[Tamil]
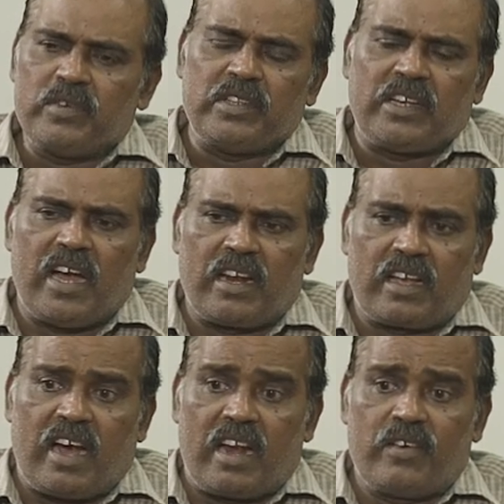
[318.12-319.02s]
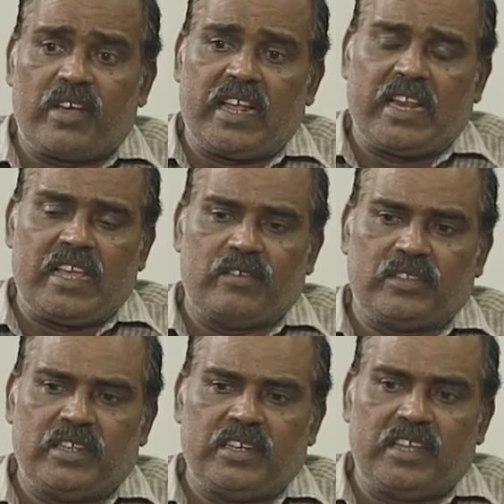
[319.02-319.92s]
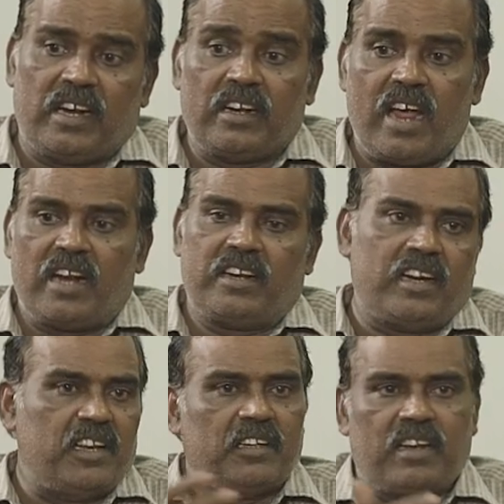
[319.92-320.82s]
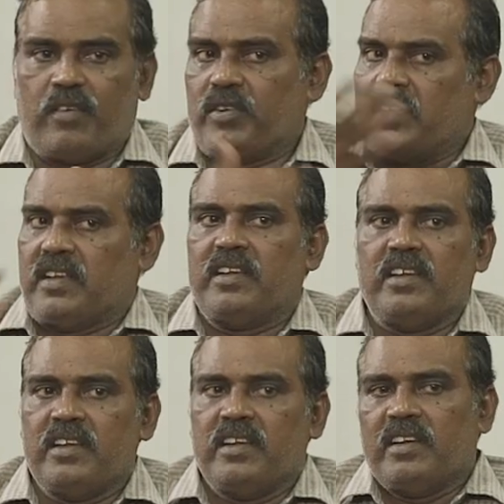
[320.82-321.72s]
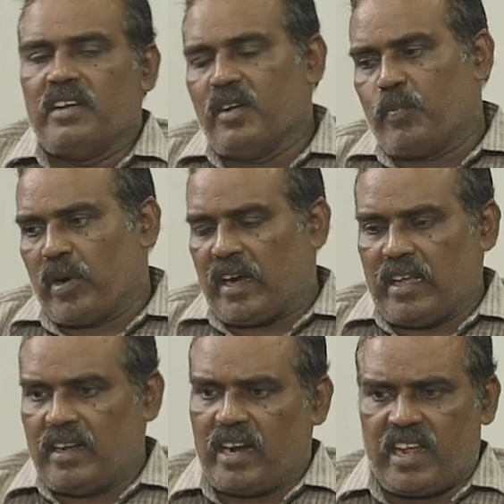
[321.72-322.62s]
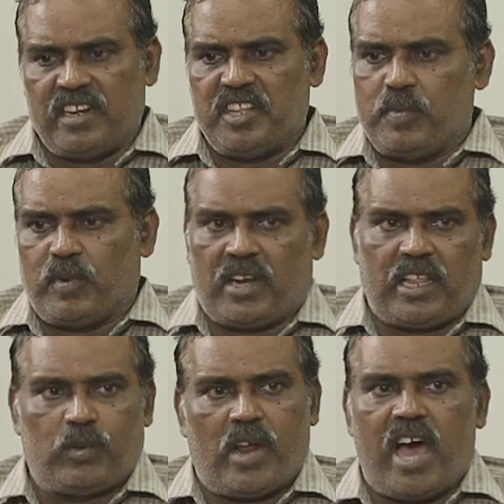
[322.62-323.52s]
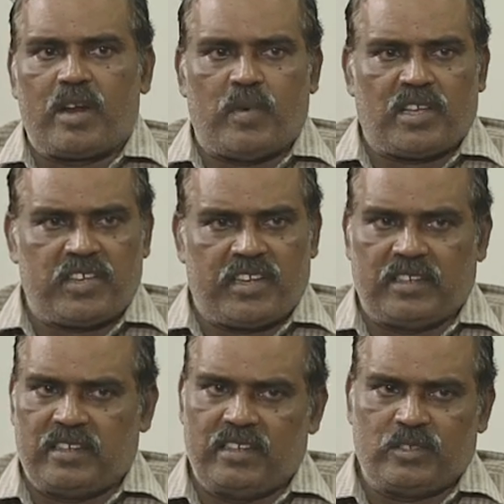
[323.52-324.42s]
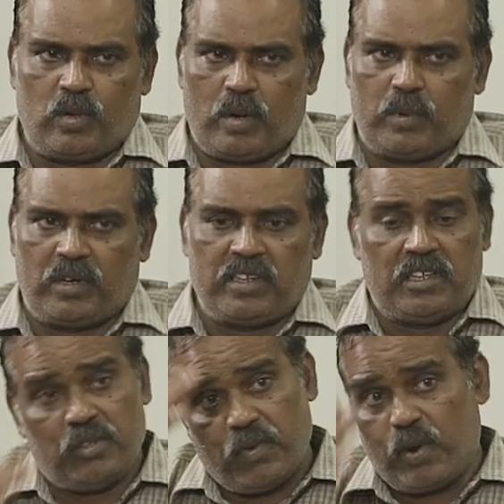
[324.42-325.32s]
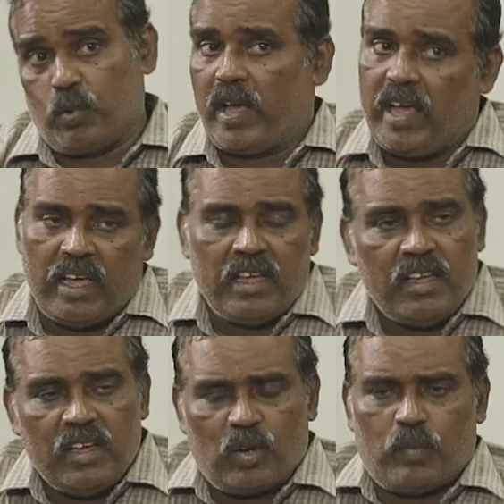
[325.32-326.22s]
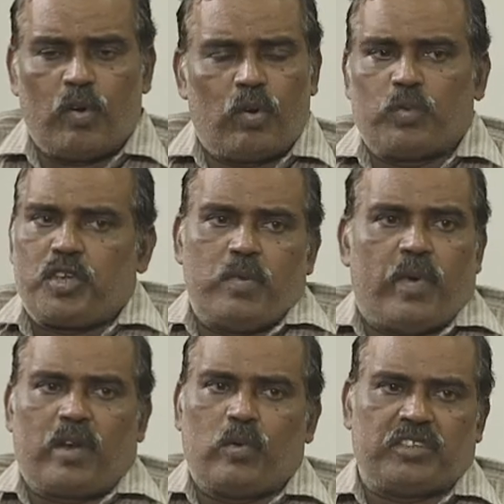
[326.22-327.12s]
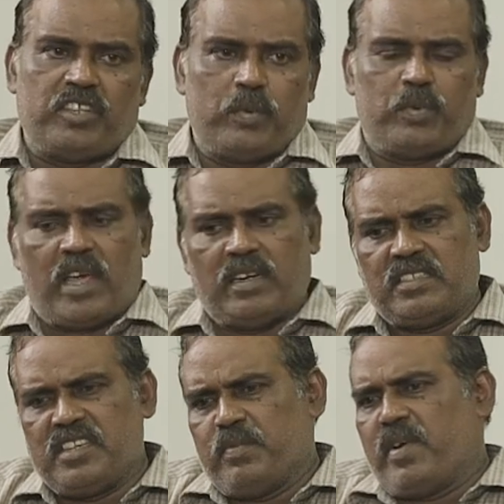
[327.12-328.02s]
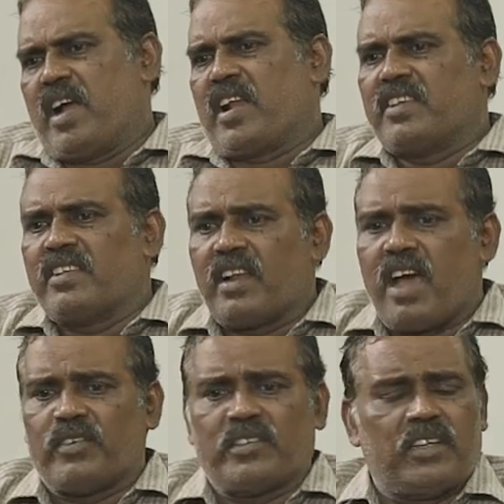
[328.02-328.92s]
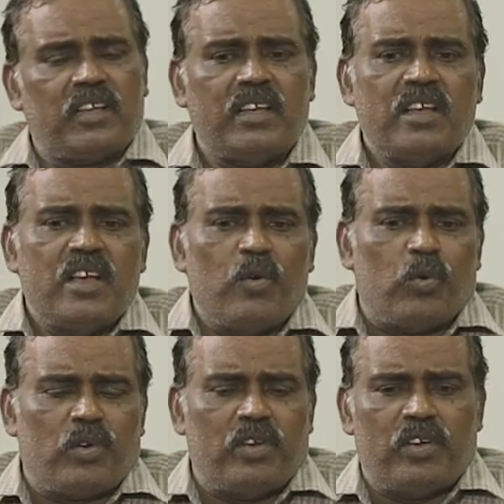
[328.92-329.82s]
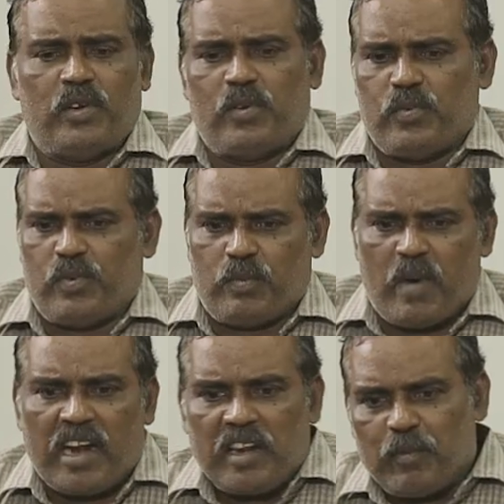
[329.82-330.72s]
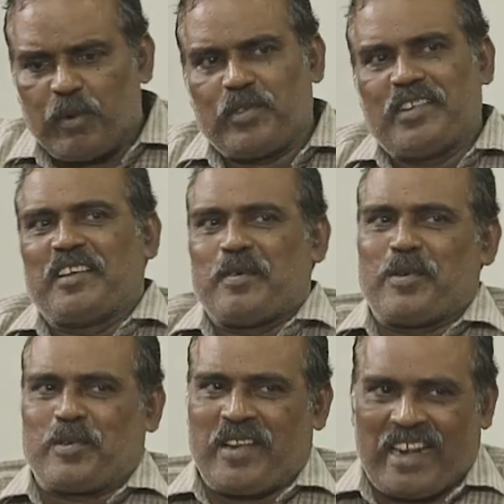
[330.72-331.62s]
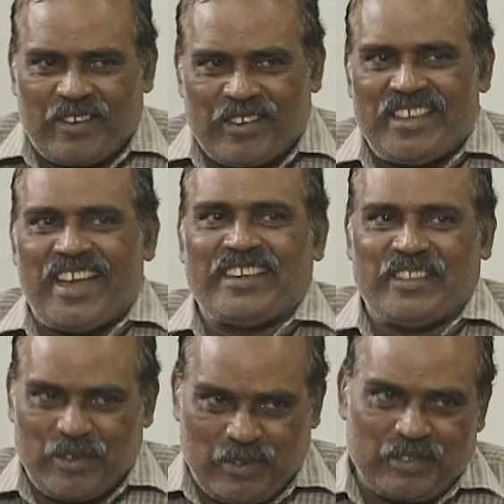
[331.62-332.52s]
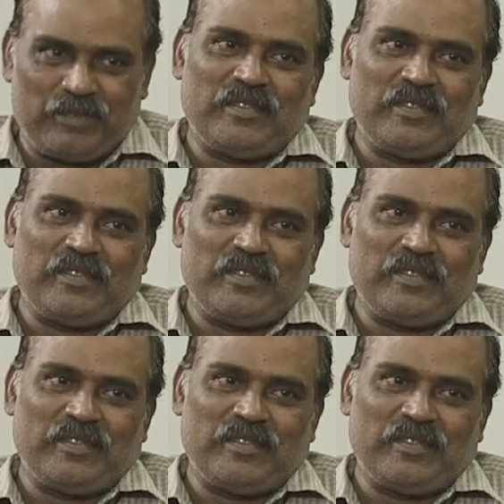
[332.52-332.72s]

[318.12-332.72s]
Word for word: இதுக்கான கால வரையறையை வந்து இரண்டு ஆண்டுகள் என்று அவர் பண்ணார் ஆனால் நீதிமன்றம் அது ஒரு ஆறு மாதம் என்று சொல்லப்பட்டிருக்கு இதுவே கூட ரொம்ப ஒரு முக்கியமான ஒரு தீர்ப்பு தான் நிச்சயமாக ஆனால் இதெல்லாம் வந்து ஒரு ஒரு மாநிலம் முழுவதும் எடுக்கப்படக்கூடிய நடவடிக்கையாக இது இருக்கணும்